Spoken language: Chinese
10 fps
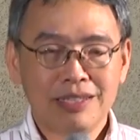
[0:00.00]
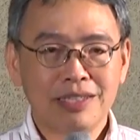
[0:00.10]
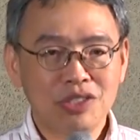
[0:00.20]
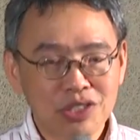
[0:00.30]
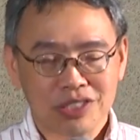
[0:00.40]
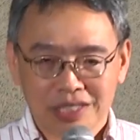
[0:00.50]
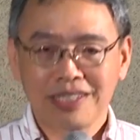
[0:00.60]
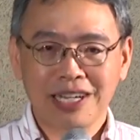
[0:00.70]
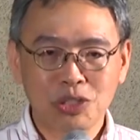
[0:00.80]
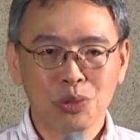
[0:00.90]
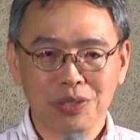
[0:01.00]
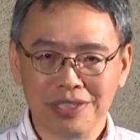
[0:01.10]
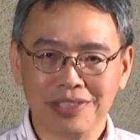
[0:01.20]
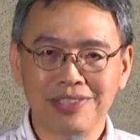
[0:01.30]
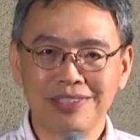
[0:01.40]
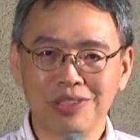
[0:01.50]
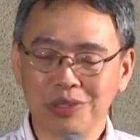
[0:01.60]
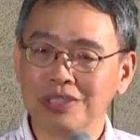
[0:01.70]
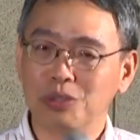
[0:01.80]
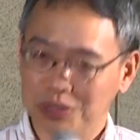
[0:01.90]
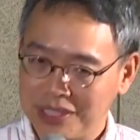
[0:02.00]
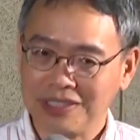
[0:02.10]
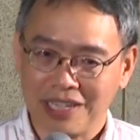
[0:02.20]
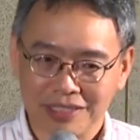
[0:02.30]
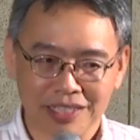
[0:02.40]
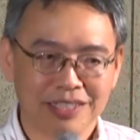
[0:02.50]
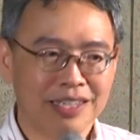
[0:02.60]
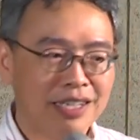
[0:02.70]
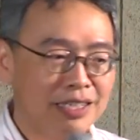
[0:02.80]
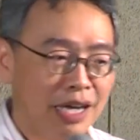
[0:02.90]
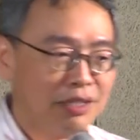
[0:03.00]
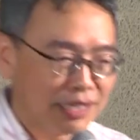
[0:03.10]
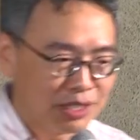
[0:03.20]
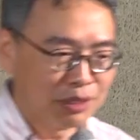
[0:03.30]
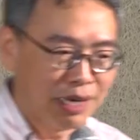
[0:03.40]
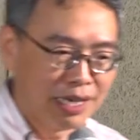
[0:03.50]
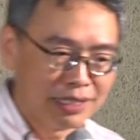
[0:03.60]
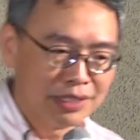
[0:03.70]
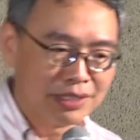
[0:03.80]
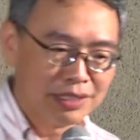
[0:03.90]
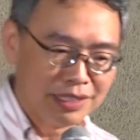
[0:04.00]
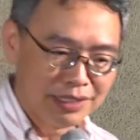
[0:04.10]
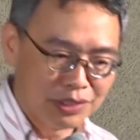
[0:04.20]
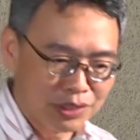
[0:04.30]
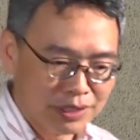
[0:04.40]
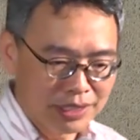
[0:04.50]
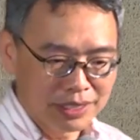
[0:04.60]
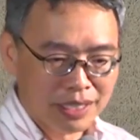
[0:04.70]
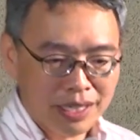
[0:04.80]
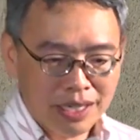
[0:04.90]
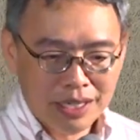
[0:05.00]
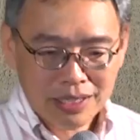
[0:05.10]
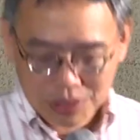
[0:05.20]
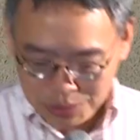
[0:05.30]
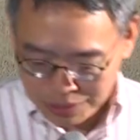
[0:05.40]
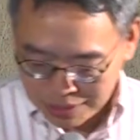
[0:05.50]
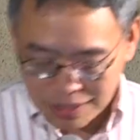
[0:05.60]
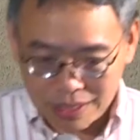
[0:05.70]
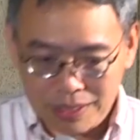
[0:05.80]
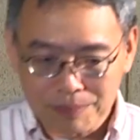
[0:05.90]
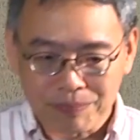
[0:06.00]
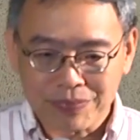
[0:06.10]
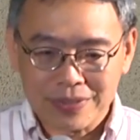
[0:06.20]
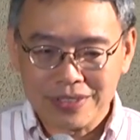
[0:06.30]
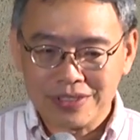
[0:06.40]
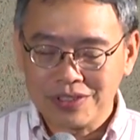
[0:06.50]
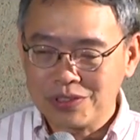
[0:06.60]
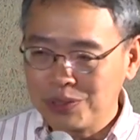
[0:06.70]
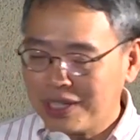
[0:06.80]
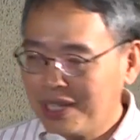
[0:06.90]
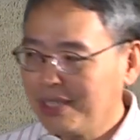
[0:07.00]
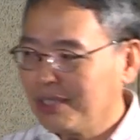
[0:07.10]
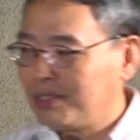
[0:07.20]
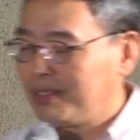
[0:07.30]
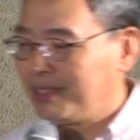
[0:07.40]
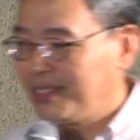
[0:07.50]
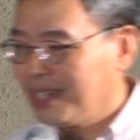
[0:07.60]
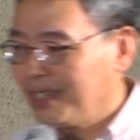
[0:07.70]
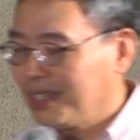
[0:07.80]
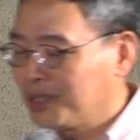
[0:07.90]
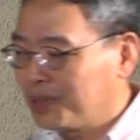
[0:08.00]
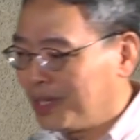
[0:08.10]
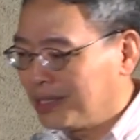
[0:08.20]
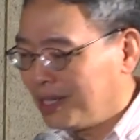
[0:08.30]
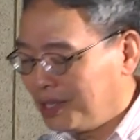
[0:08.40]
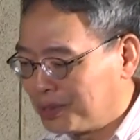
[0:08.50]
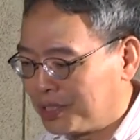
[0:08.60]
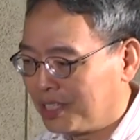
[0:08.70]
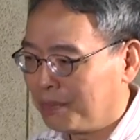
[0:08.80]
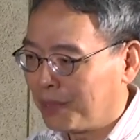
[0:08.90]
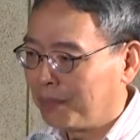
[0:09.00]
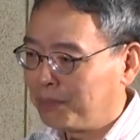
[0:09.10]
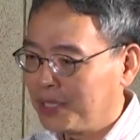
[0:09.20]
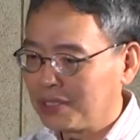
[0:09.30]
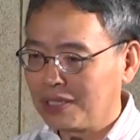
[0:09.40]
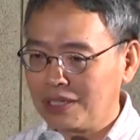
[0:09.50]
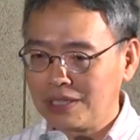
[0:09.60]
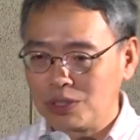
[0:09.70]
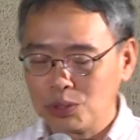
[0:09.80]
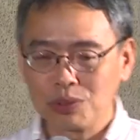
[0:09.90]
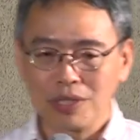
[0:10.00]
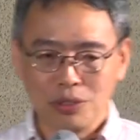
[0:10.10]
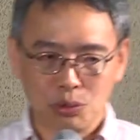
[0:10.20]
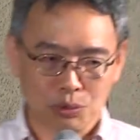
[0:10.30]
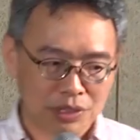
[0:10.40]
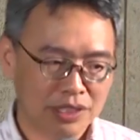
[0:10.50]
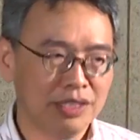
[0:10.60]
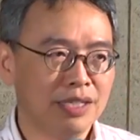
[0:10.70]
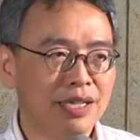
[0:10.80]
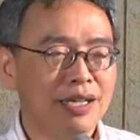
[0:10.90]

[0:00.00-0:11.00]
但事实上，他做的就是矩阵相乘，然后再求行列式的那件事情。所以，嗯，所以看到向量虽然在六十年版变成了一个重要的主题，